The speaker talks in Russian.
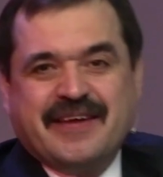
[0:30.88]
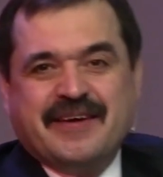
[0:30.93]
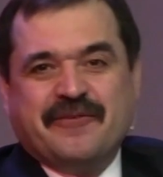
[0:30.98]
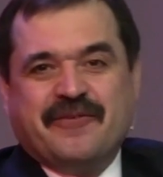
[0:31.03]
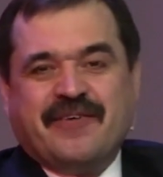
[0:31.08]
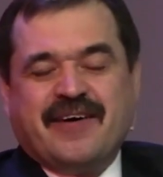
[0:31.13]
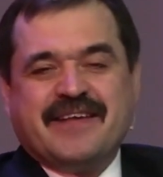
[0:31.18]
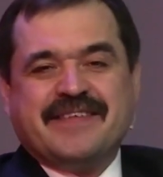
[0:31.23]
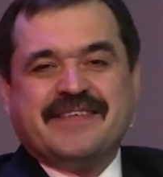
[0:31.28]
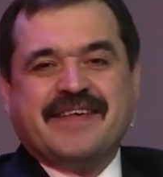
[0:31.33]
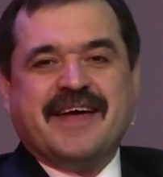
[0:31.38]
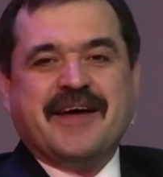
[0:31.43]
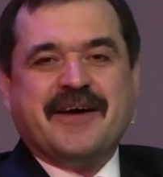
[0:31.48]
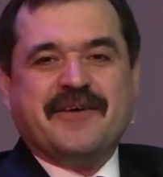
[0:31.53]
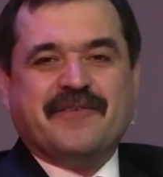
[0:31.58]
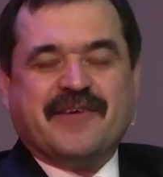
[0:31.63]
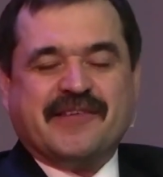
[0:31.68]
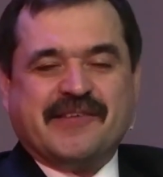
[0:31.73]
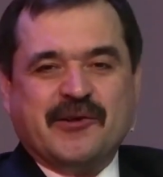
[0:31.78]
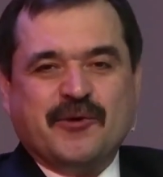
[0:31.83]
вас,
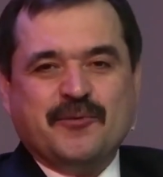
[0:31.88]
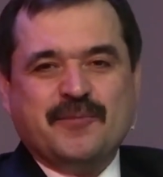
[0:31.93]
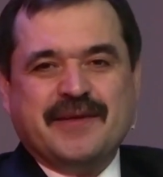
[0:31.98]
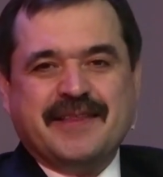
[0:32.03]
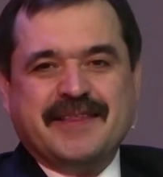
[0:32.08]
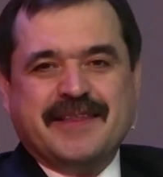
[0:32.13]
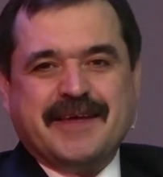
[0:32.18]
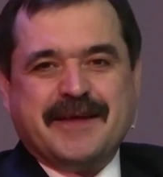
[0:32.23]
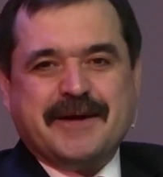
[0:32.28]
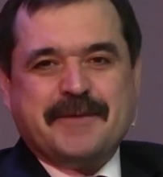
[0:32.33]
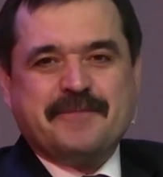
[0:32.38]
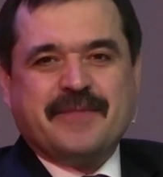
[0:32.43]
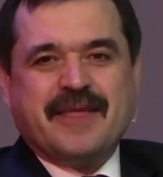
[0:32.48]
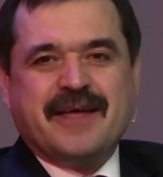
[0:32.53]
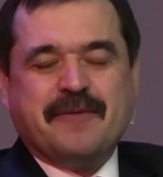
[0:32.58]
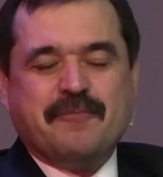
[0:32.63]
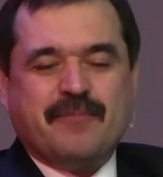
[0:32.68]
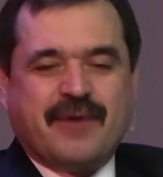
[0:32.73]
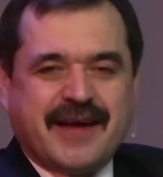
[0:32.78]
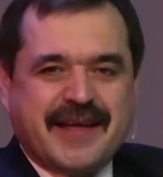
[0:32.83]
возлюбленные
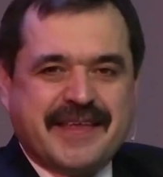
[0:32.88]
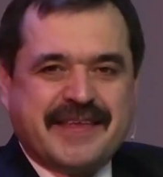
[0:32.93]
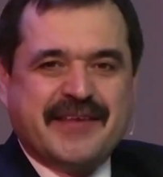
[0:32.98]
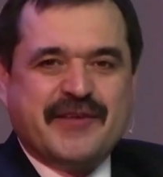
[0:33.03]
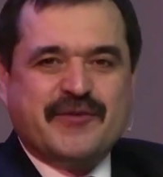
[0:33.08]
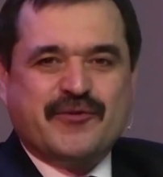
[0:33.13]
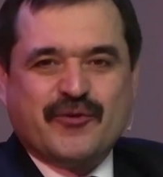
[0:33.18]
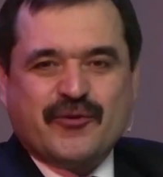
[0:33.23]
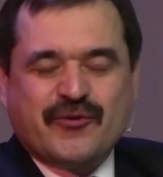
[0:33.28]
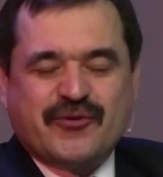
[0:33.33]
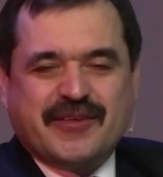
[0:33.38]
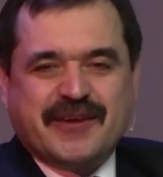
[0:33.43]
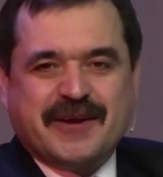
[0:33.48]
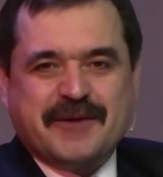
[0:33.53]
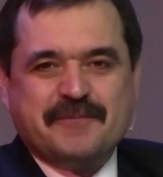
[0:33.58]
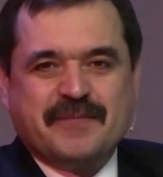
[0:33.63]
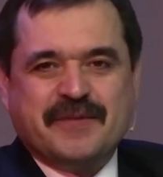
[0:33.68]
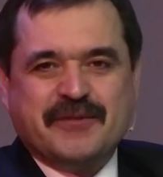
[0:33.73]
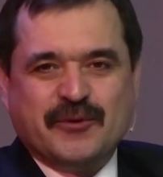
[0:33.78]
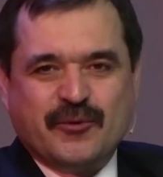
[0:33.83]
братья и
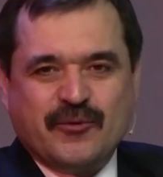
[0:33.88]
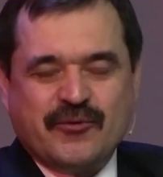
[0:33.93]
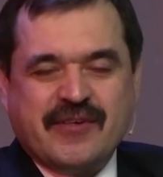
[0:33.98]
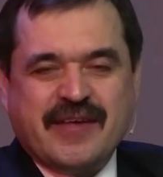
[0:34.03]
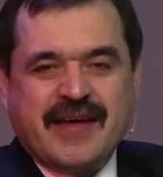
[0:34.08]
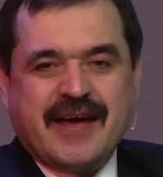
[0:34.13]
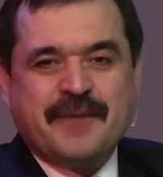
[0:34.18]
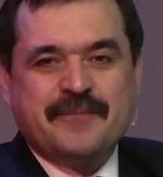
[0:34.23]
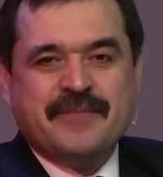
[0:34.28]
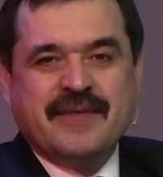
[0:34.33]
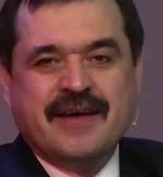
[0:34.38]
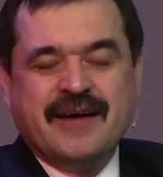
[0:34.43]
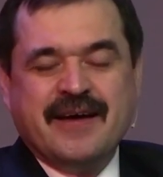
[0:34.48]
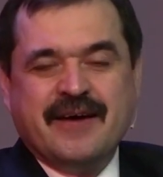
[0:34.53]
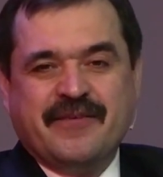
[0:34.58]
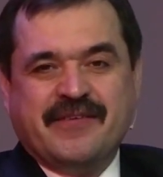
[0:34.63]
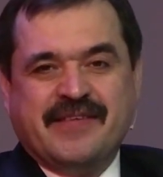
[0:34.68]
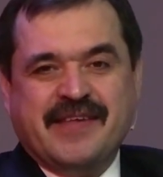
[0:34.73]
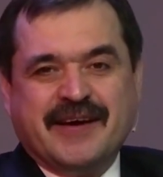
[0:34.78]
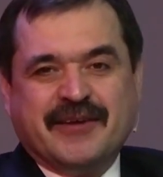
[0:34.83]
сестры, друзья,
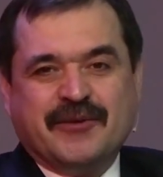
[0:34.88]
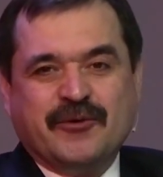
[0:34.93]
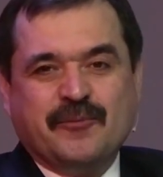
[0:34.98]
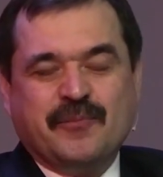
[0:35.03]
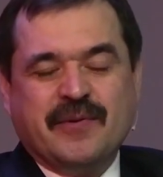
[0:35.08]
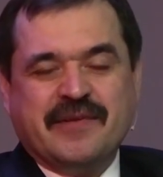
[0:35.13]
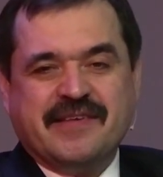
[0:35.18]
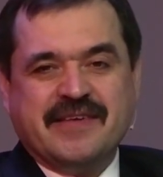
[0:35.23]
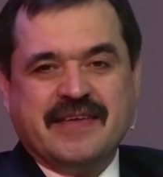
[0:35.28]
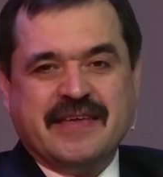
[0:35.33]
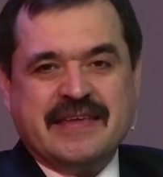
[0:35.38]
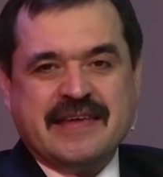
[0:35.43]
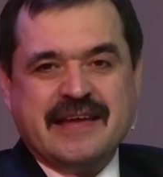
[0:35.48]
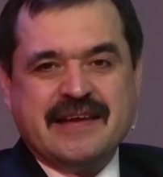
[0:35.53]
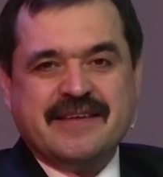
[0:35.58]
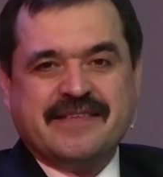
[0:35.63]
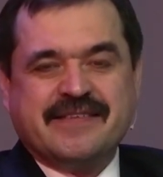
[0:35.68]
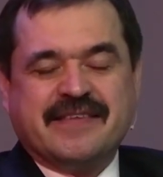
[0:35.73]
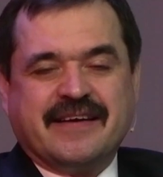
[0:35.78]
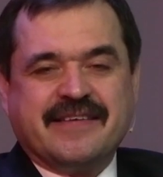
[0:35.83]
все, кто
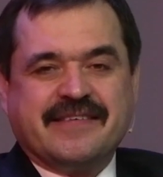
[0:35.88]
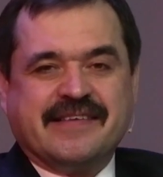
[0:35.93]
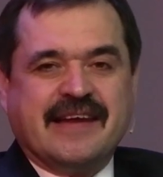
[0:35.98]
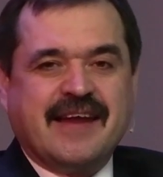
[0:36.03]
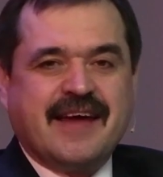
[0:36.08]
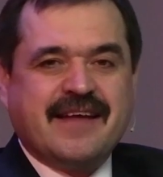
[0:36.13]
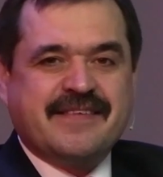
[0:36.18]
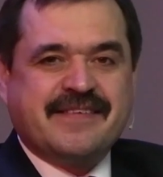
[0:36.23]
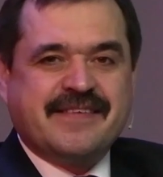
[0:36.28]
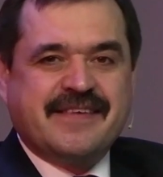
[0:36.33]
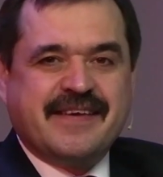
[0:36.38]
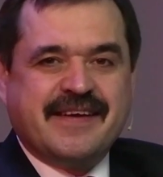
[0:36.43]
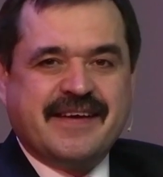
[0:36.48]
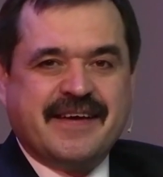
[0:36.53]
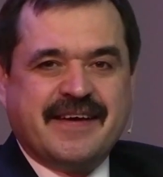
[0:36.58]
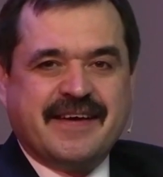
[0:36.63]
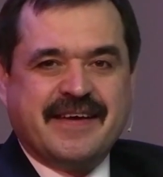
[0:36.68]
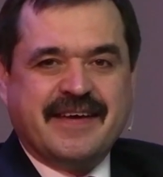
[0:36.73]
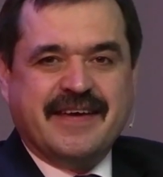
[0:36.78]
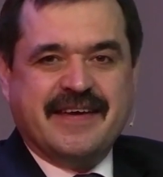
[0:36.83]
присоединились к
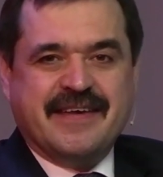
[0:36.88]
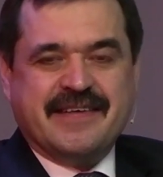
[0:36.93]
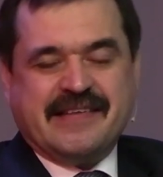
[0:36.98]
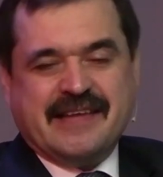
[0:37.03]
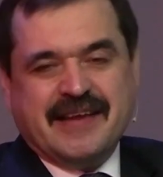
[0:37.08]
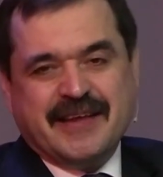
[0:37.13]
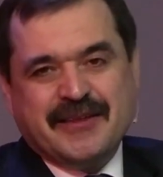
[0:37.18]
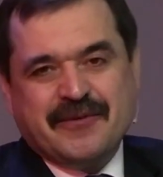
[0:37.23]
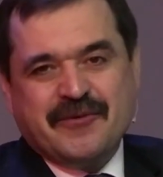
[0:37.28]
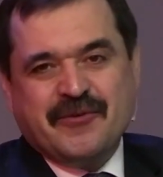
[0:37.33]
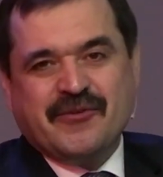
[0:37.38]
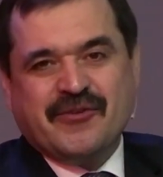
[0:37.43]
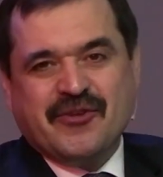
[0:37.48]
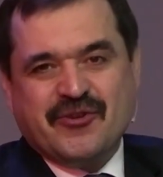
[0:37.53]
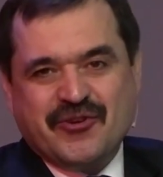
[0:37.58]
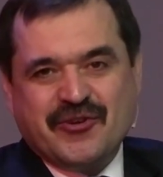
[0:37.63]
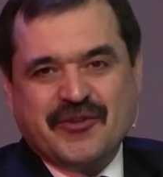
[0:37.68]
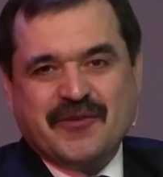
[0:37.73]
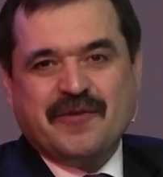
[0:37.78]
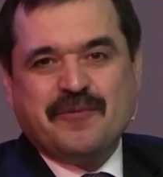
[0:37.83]
трансляции и исследованию
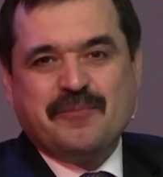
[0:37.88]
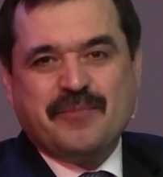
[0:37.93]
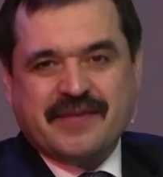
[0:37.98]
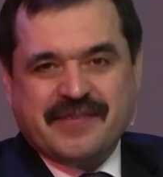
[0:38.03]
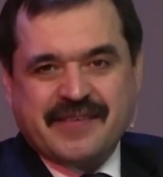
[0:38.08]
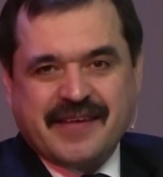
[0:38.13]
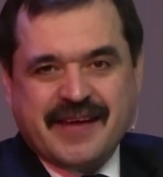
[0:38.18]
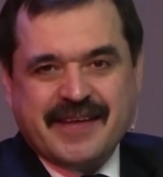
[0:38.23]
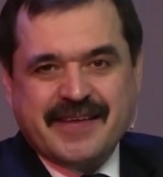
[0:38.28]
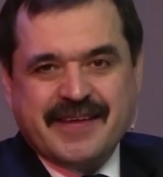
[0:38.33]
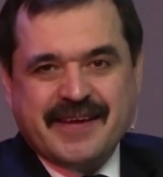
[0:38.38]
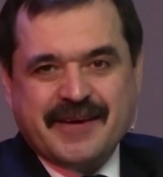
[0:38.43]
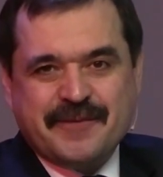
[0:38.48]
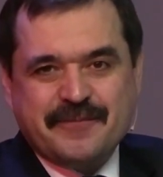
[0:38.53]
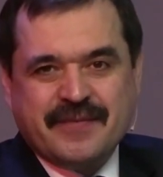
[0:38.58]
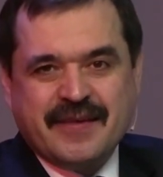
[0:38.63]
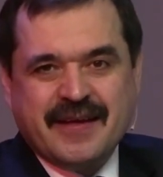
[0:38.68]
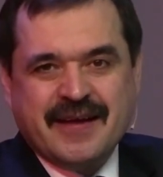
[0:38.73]
Священного Писания.